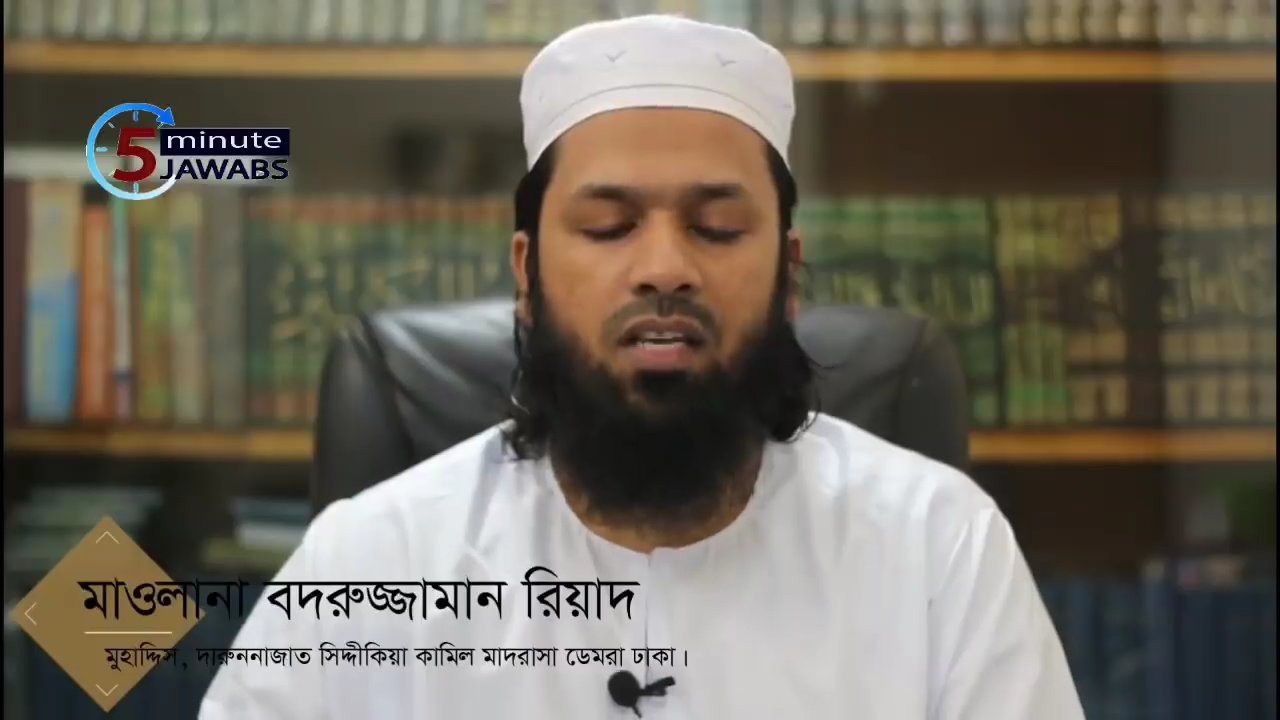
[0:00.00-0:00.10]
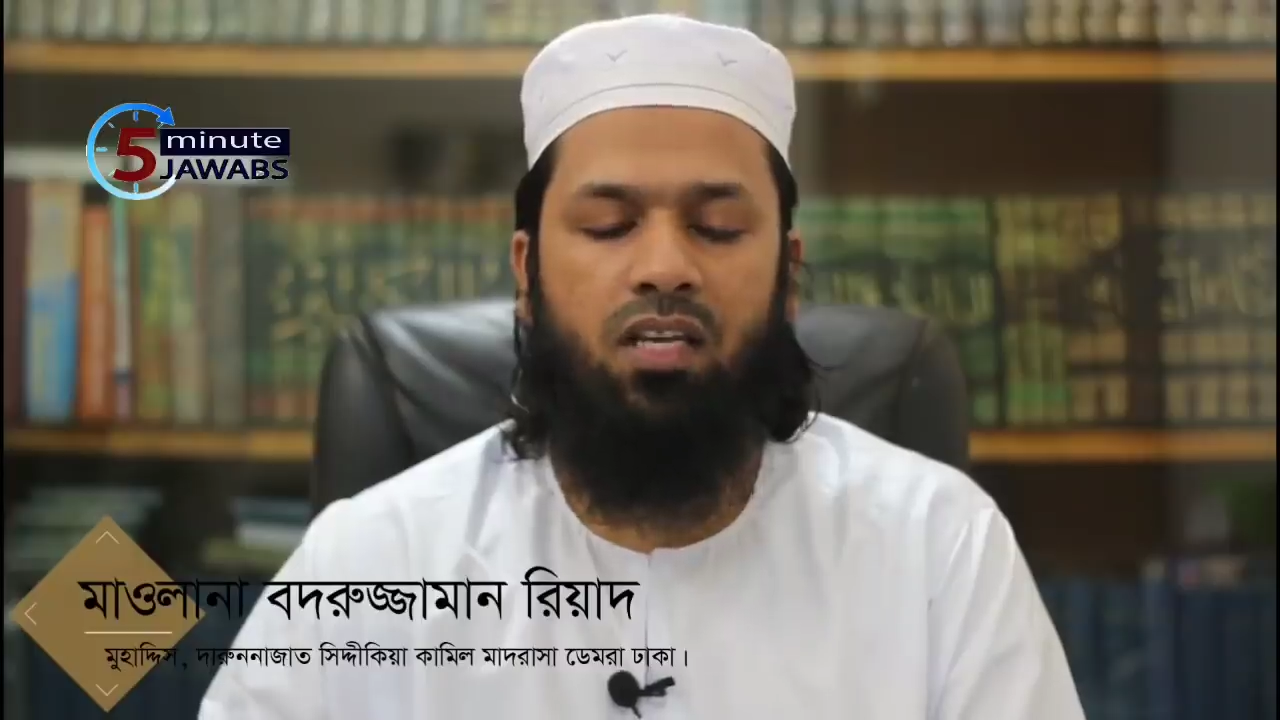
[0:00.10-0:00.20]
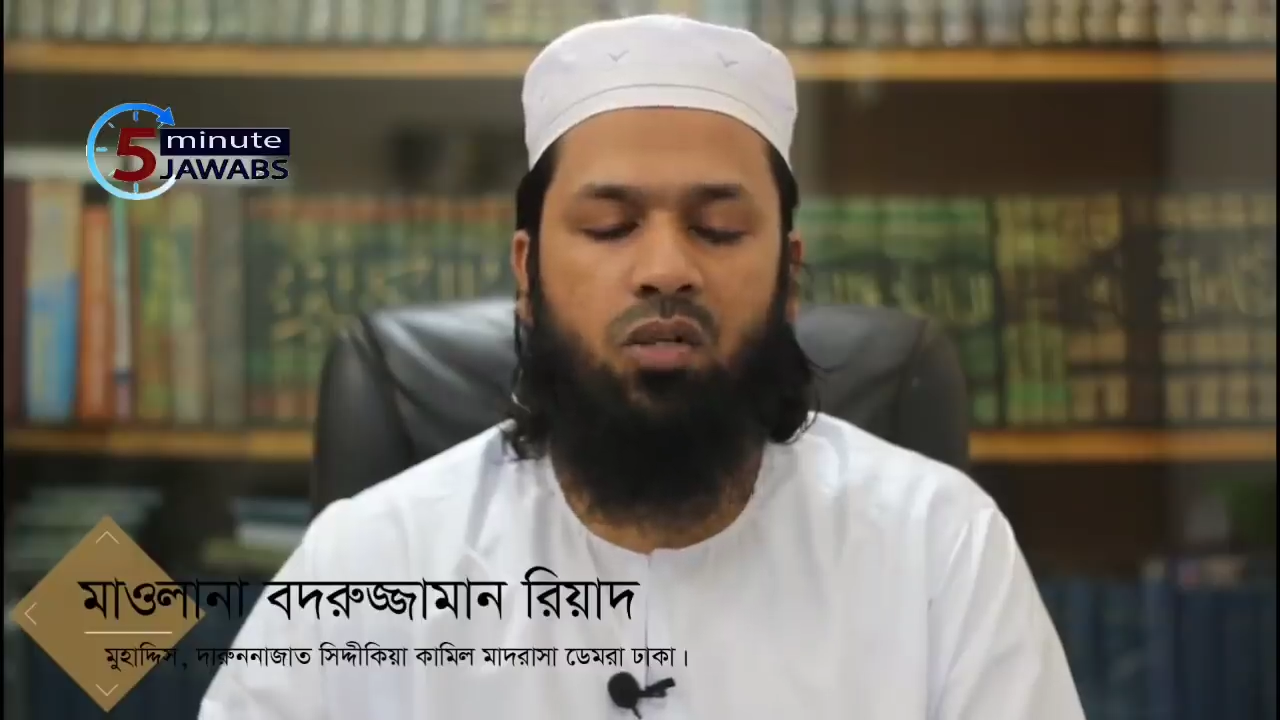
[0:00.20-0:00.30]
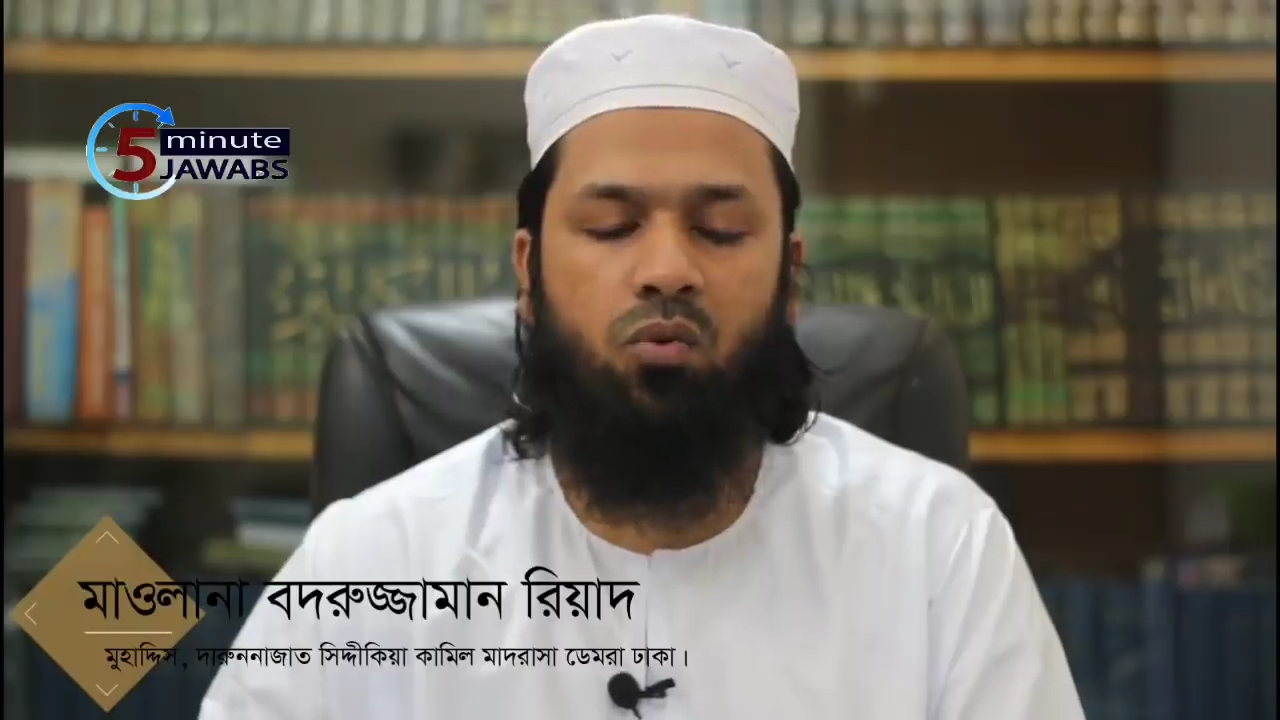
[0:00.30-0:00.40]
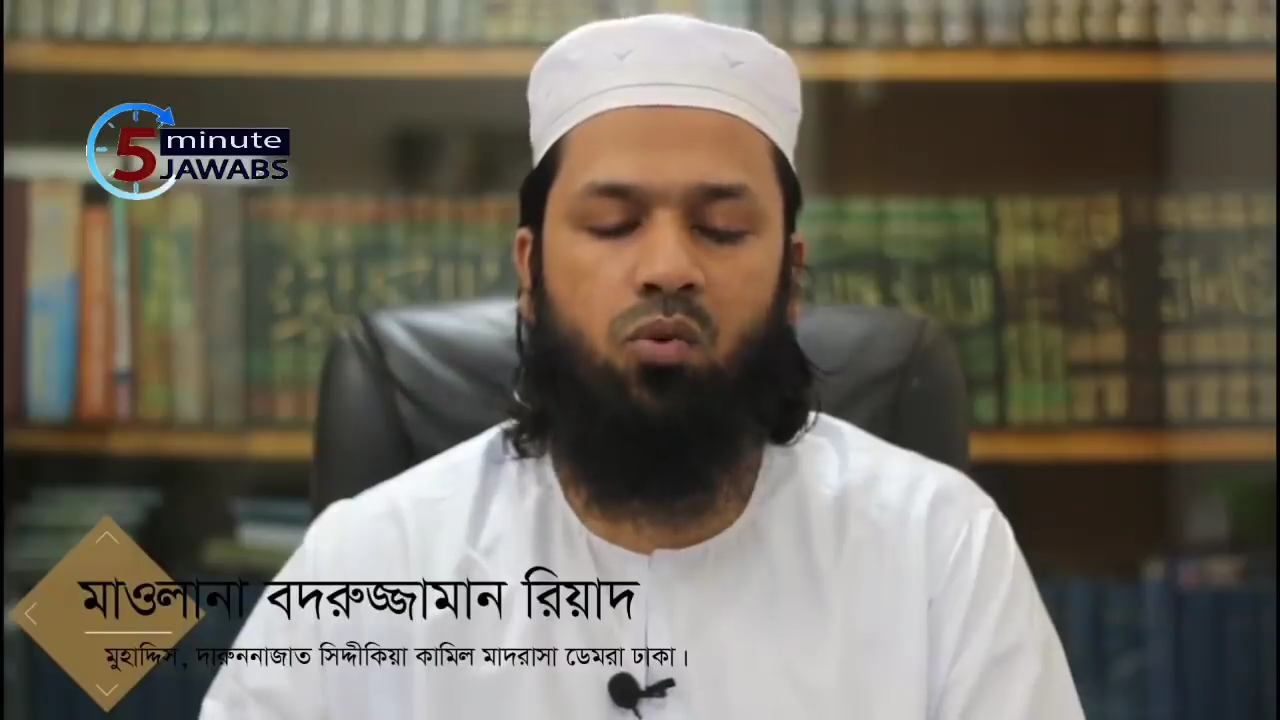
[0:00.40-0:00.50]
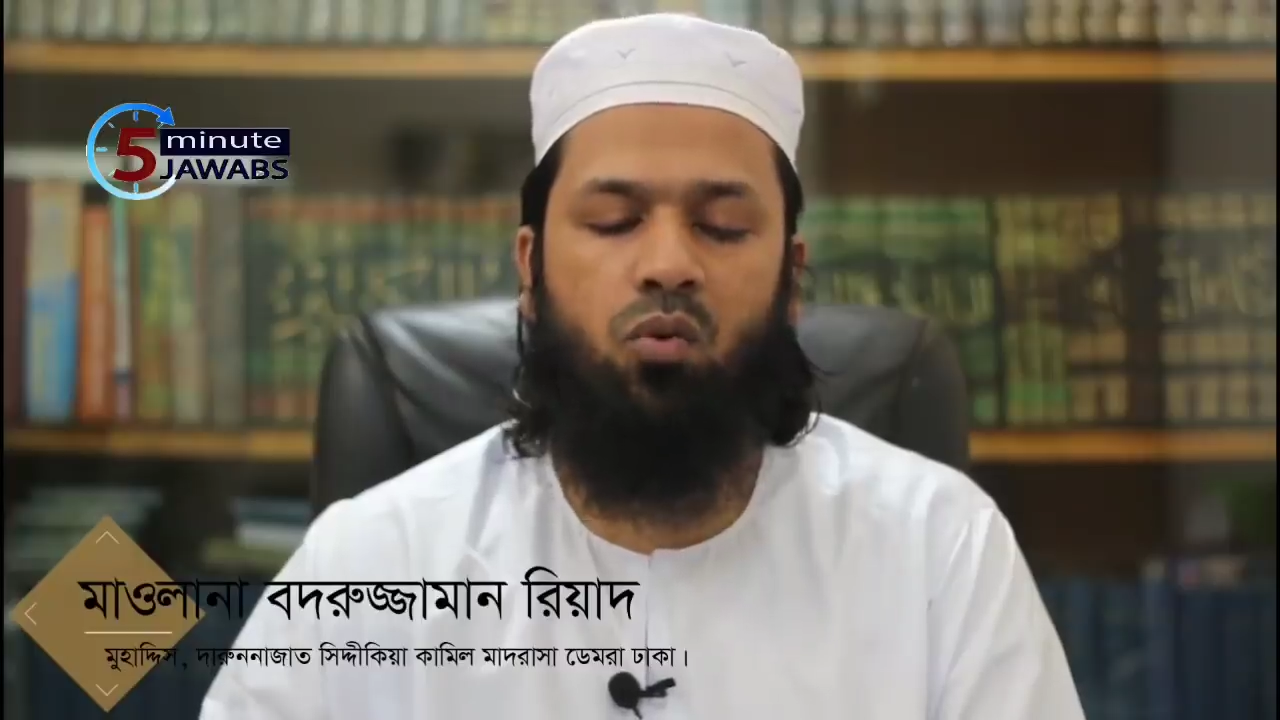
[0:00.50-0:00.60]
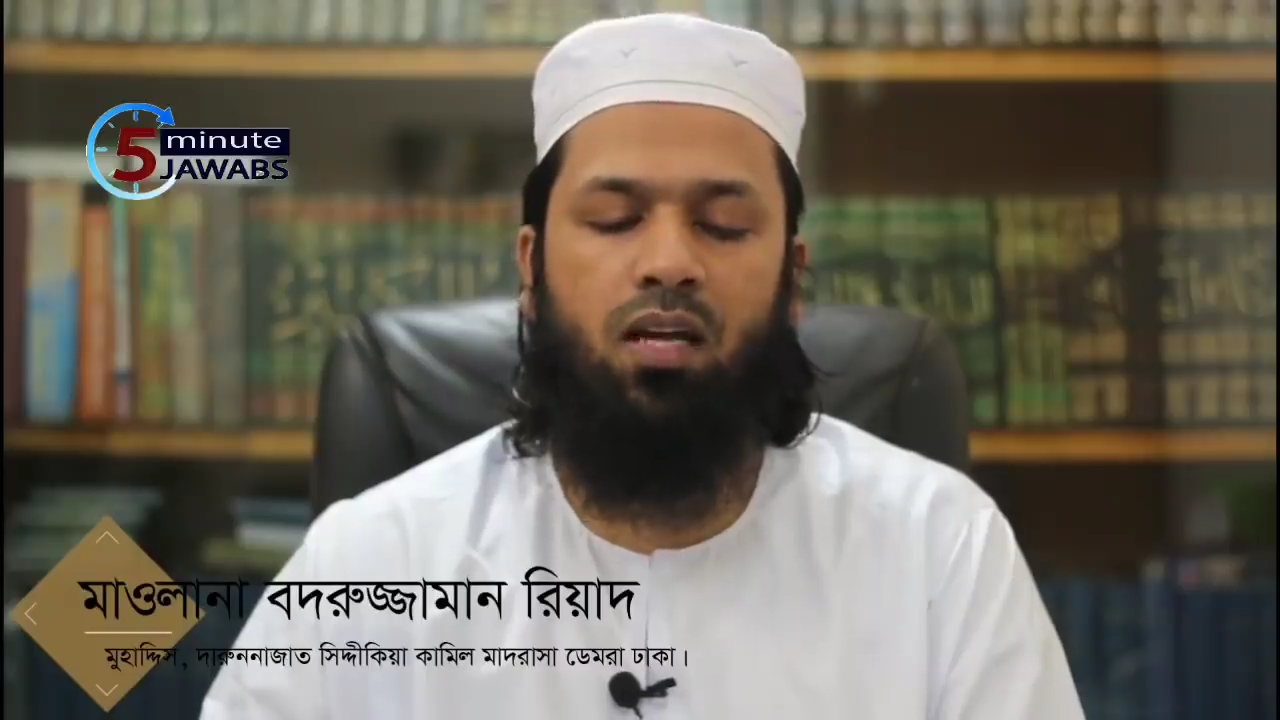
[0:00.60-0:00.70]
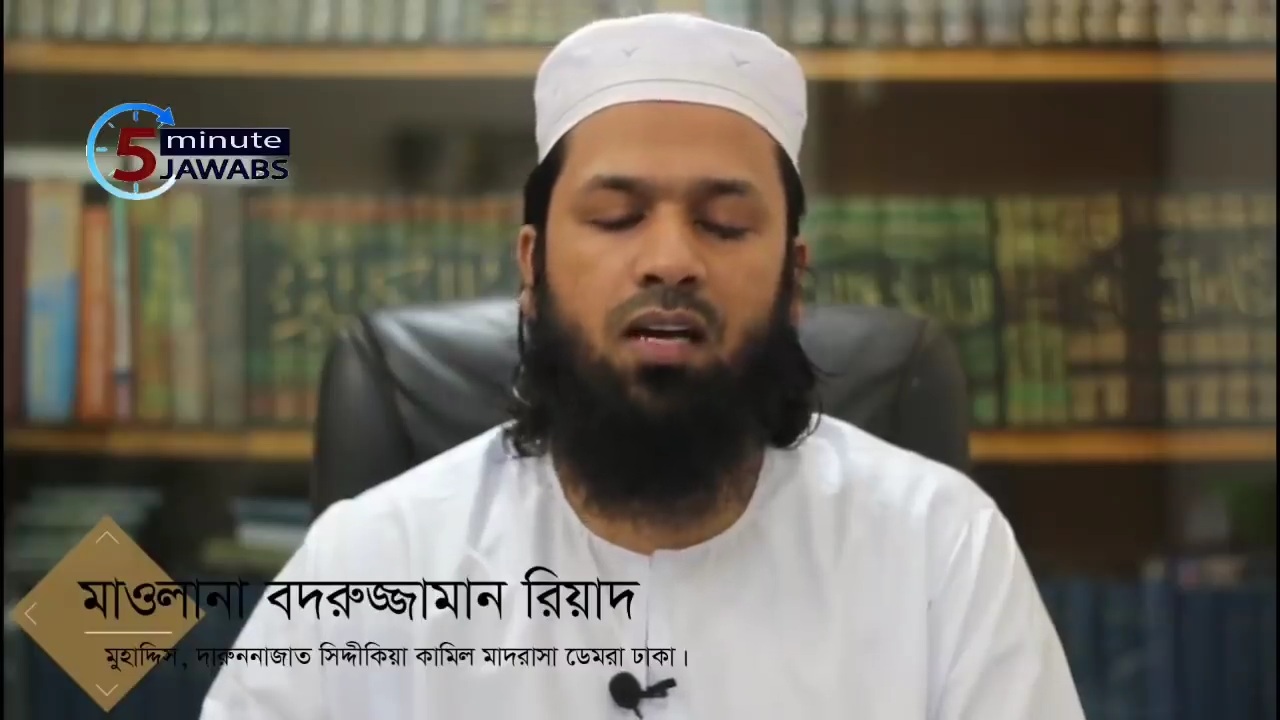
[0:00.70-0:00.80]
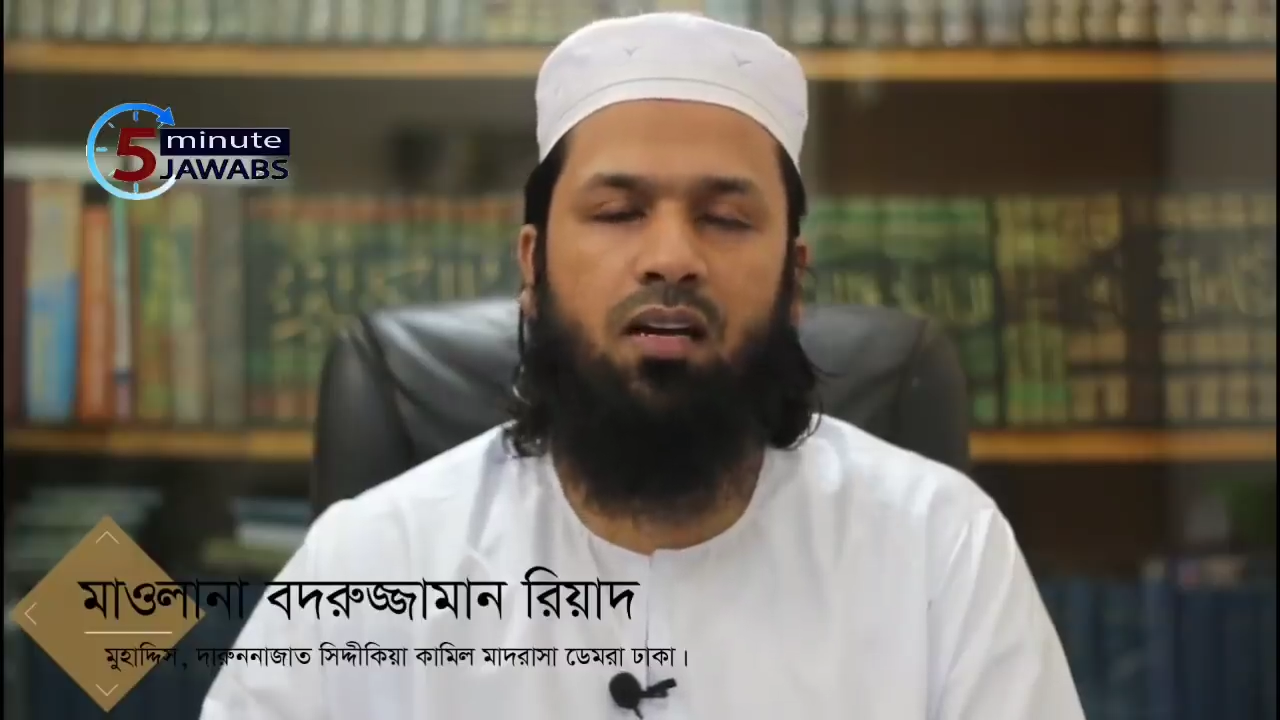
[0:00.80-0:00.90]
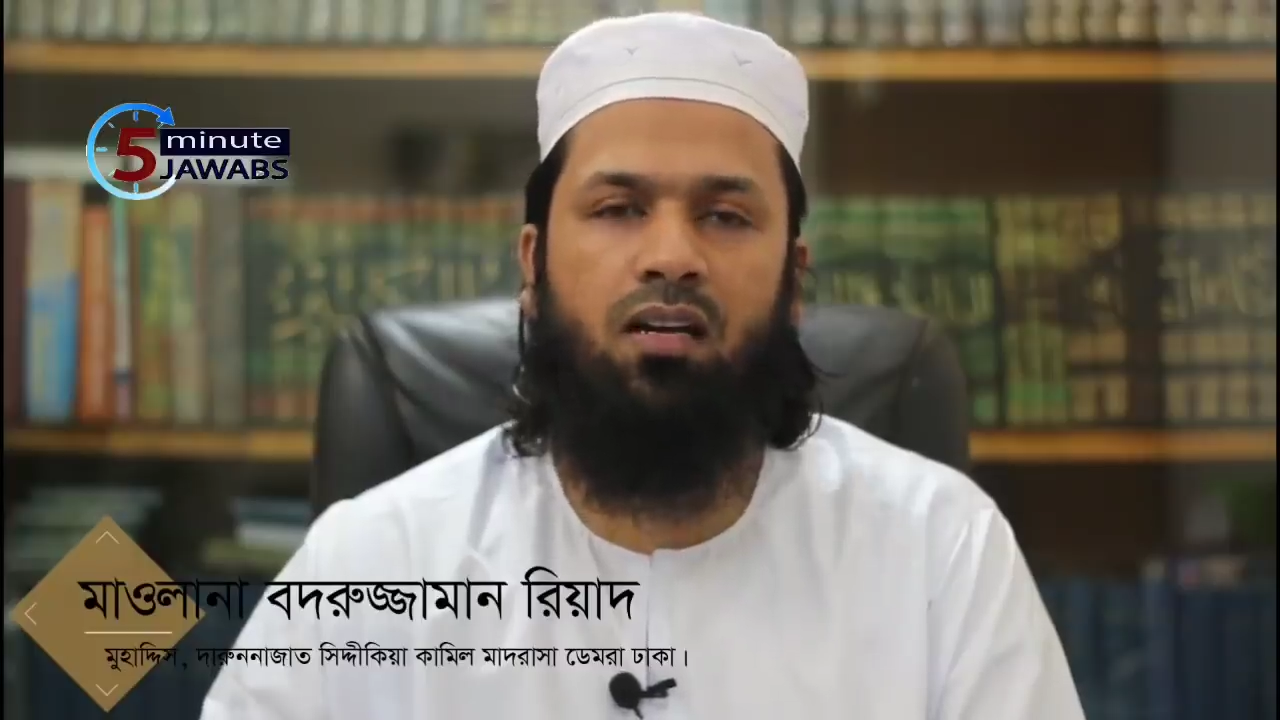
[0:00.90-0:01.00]

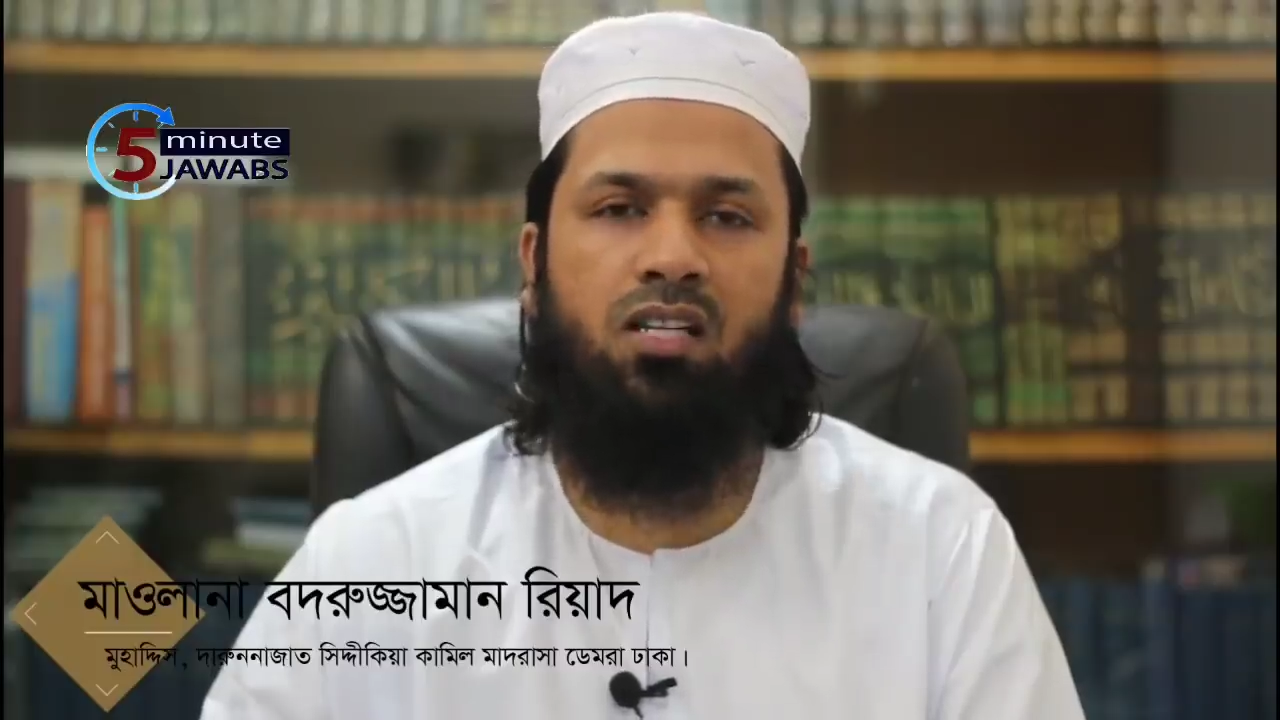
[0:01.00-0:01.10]
ইয়াজুজুল্লাহ